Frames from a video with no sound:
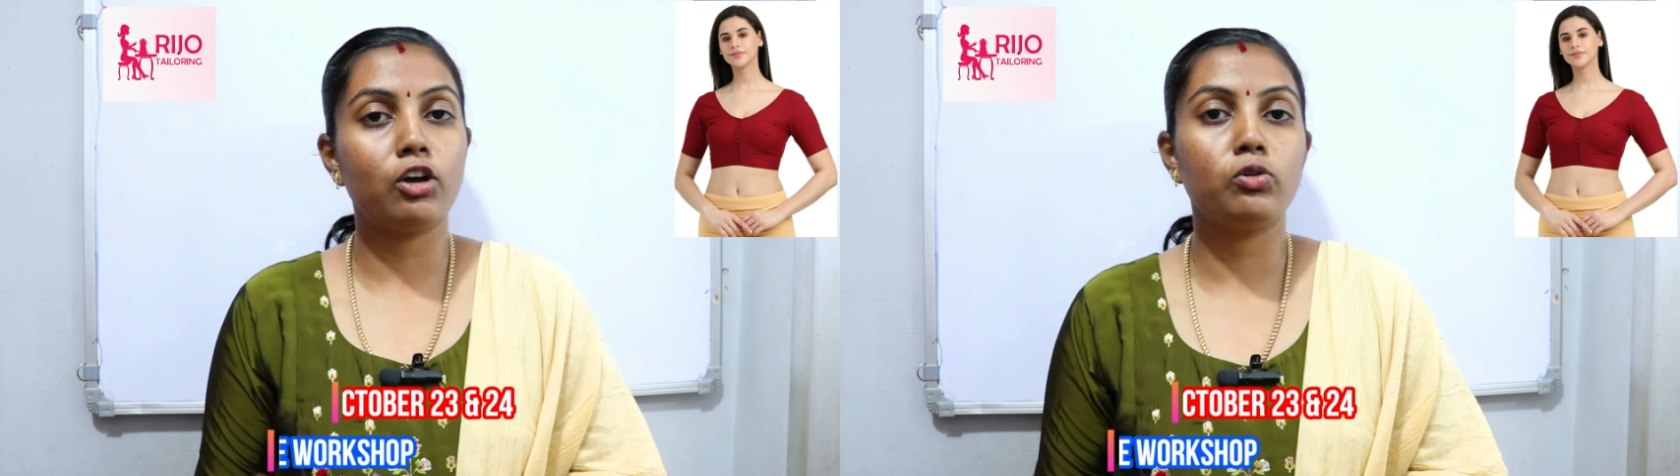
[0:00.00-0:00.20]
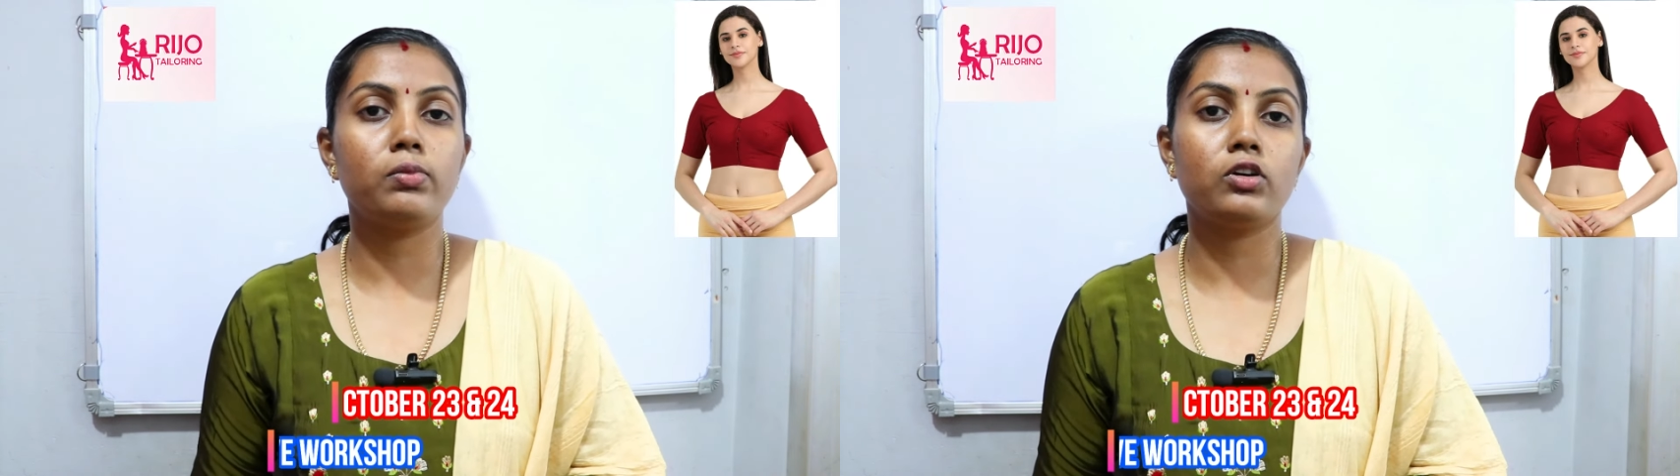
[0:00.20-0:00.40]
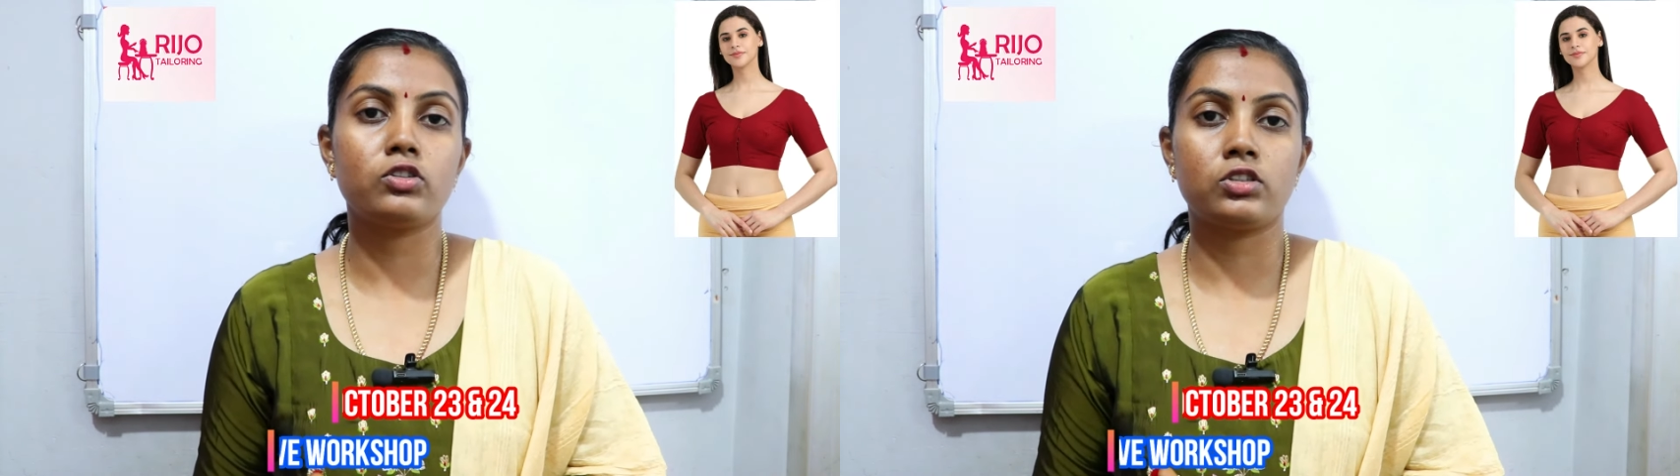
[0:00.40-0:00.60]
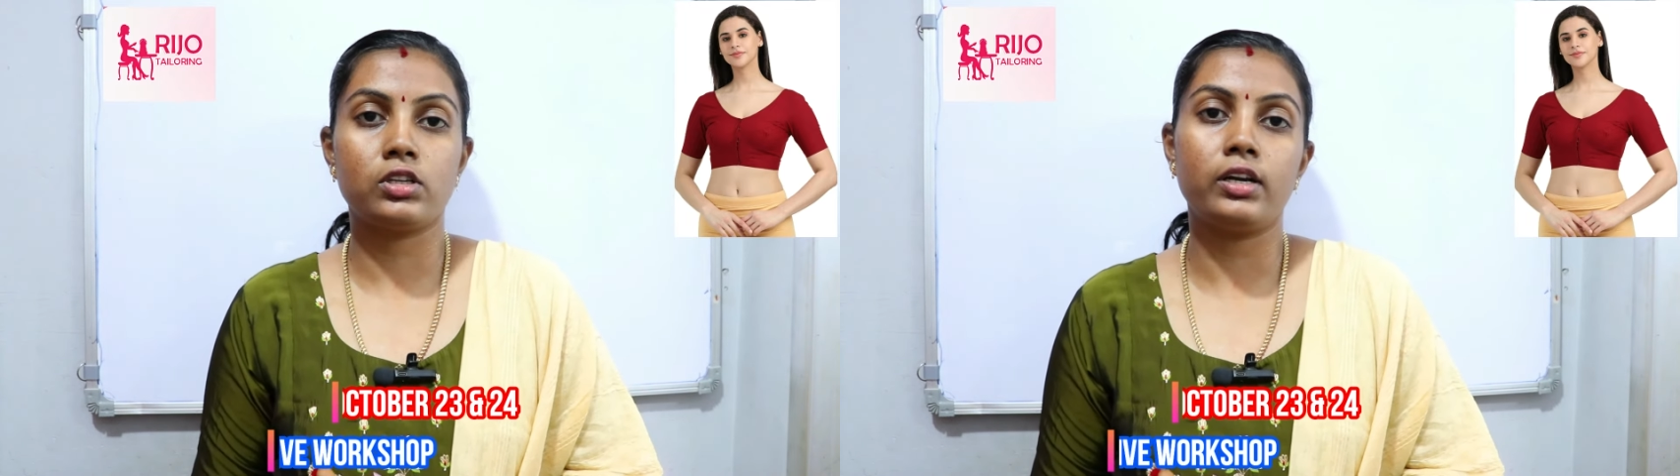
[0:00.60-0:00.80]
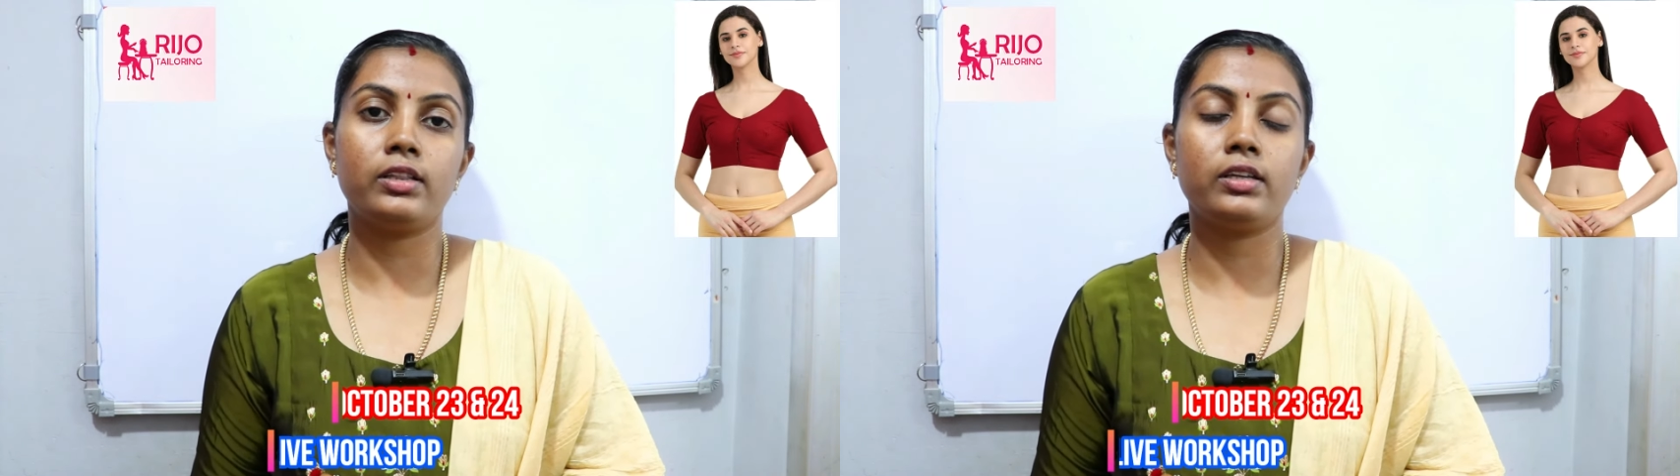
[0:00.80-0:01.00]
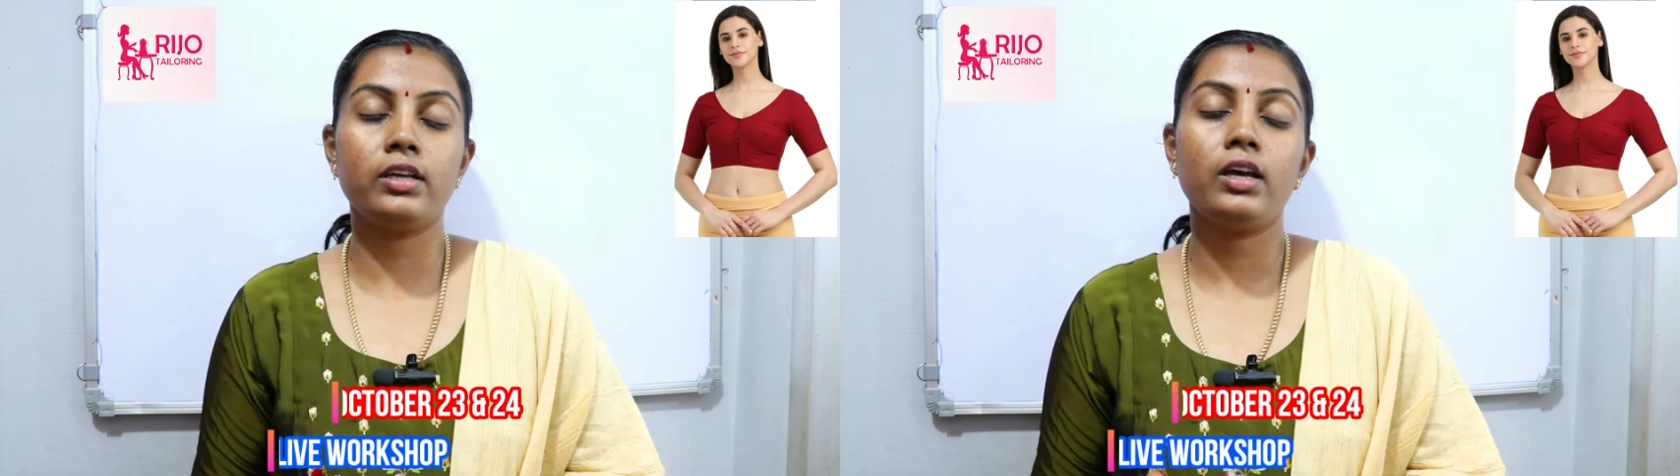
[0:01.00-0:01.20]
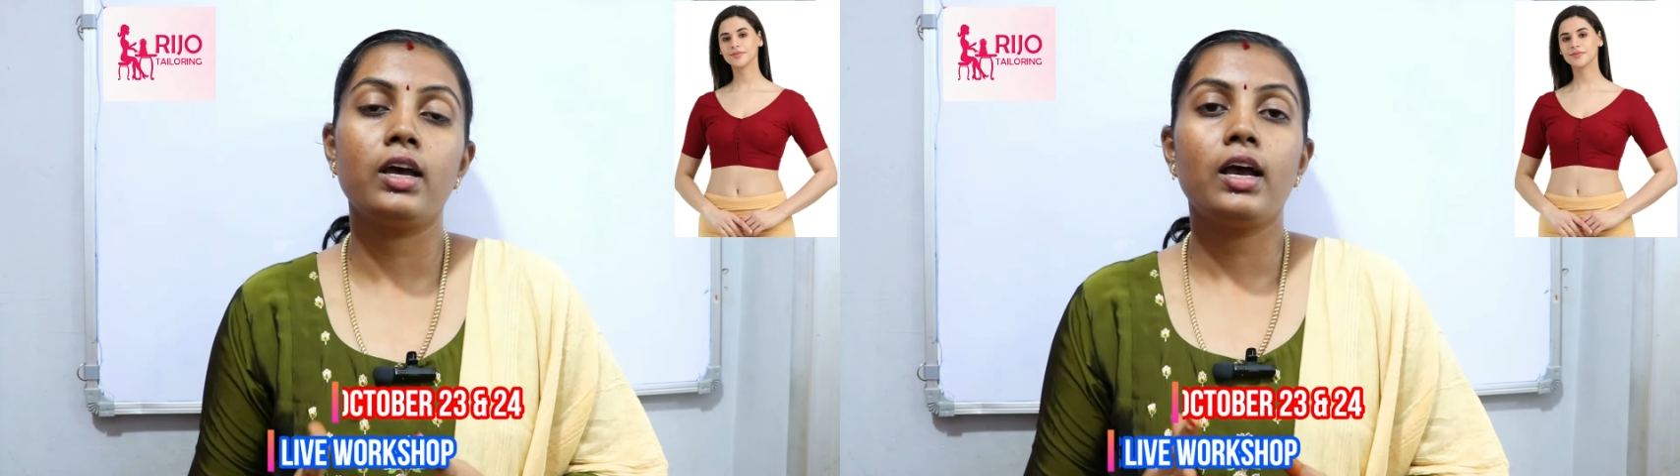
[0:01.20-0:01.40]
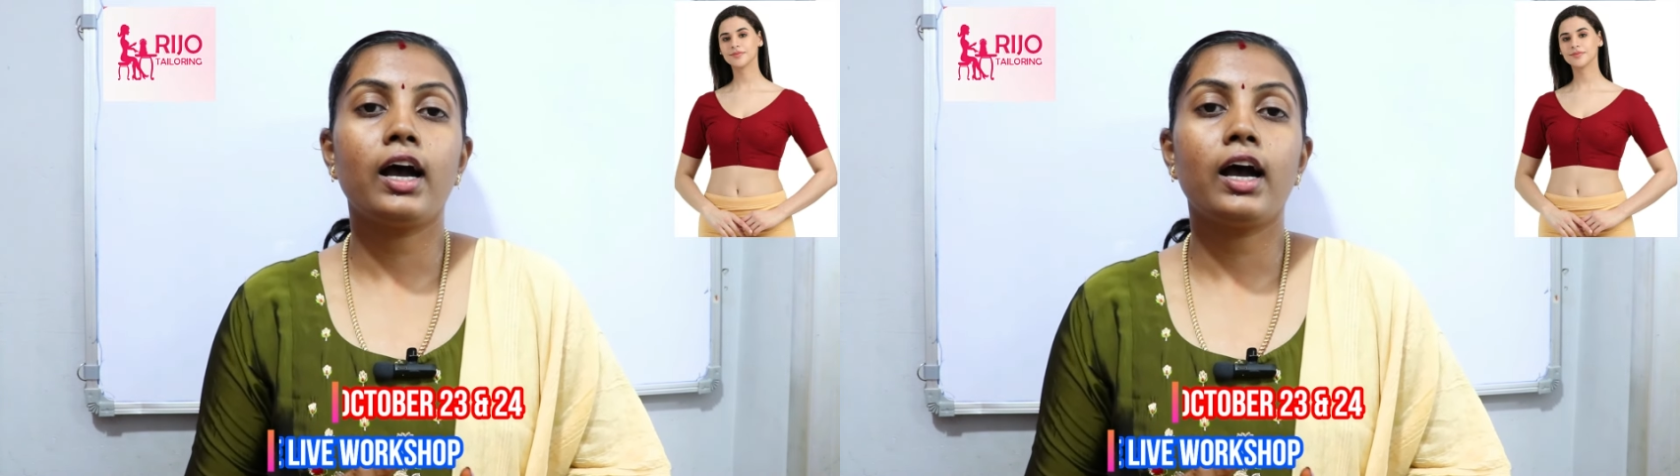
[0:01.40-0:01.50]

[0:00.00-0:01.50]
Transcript: அலவு ப்ளவுஸ் எடுத்துட்டு